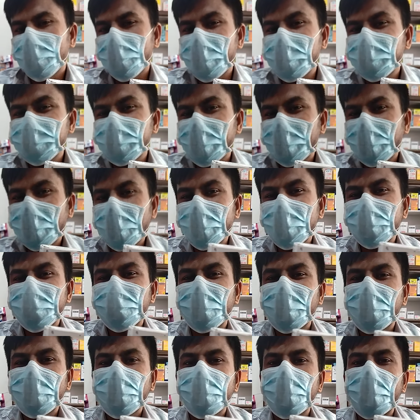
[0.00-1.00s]
मिल जाएगा
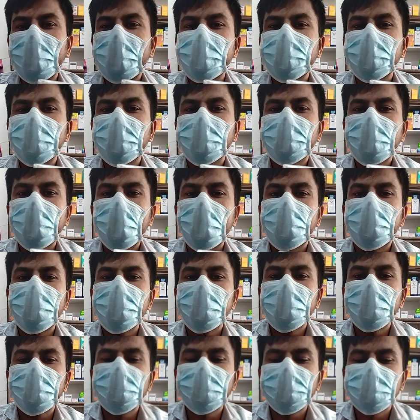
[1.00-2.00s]
रिपारोक आई ड्रॉप का
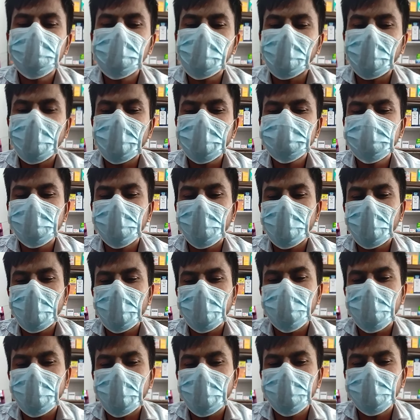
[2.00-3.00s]
उपयोग करने से पहले
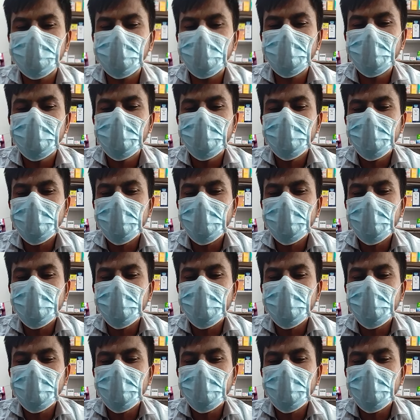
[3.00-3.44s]
एक बार अपने